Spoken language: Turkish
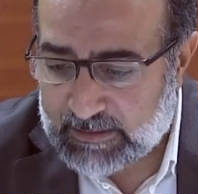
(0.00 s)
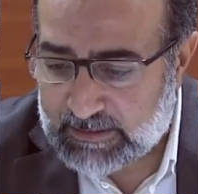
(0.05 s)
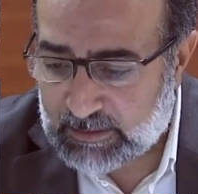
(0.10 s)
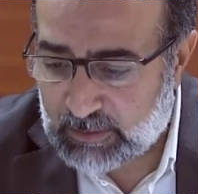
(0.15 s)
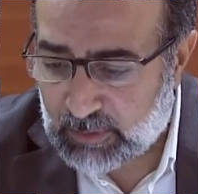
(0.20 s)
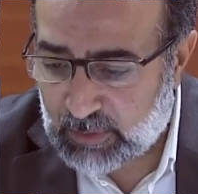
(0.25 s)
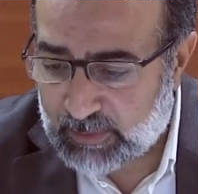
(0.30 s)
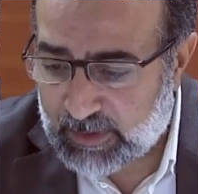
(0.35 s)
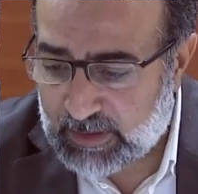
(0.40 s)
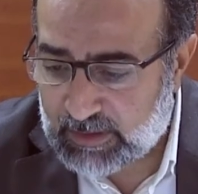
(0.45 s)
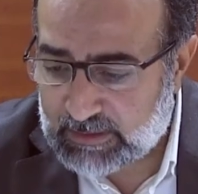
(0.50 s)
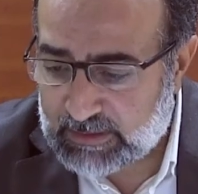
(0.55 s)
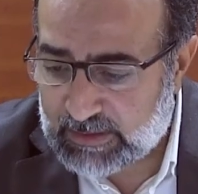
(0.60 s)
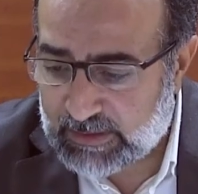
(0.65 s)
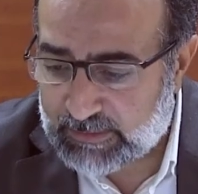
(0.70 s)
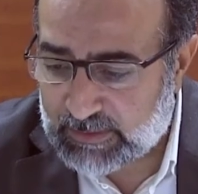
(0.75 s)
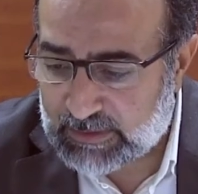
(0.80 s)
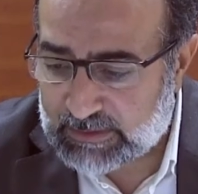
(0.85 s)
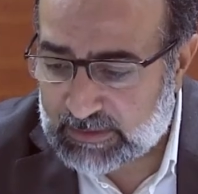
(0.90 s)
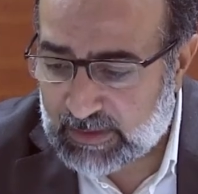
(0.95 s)
Hazreti Ömer'in
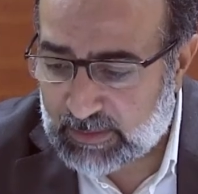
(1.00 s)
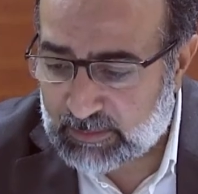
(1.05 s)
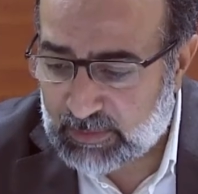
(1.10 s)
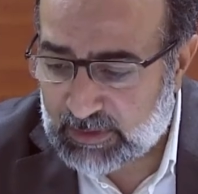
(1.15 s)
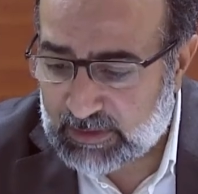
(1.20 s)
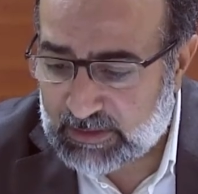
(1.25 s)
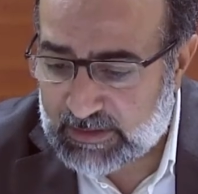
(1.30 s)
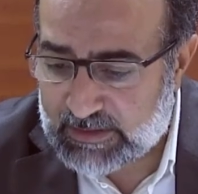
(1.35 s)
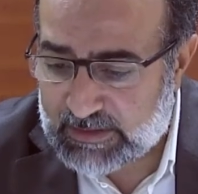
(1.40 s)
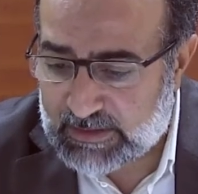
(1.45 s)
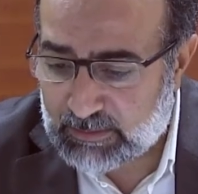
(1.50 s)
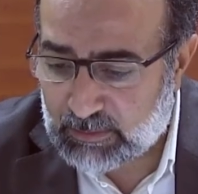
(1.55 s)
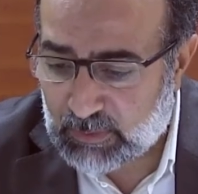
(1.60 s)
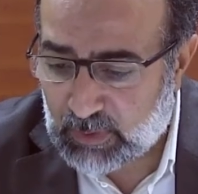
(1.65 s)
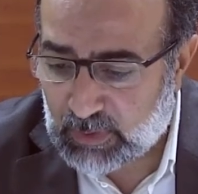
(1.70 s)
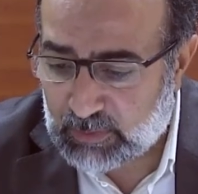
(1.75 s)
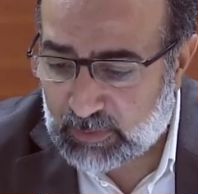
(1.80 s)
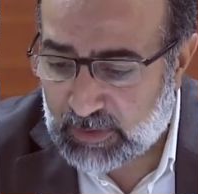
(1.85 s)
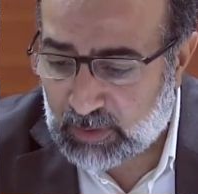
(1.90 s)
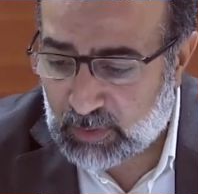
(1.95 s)
Tevrat'tan bir kısım
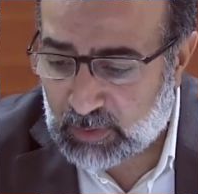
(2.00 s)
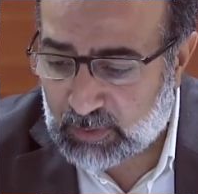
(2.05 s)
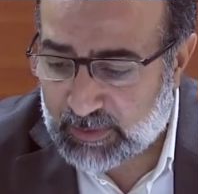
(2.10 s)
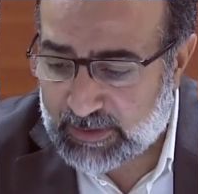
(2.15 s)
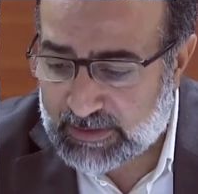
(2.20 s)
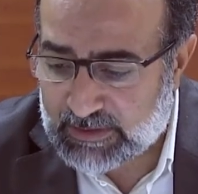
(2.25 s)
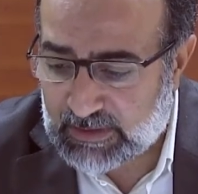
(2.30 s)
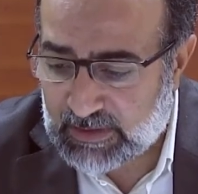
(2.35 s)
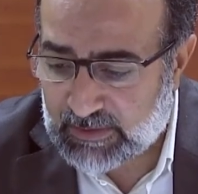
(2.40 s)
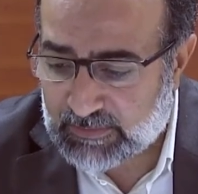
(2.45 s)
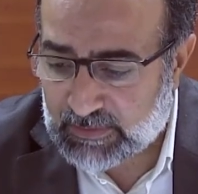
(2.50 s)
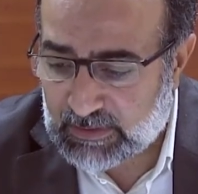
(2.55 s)
bölümler okumasını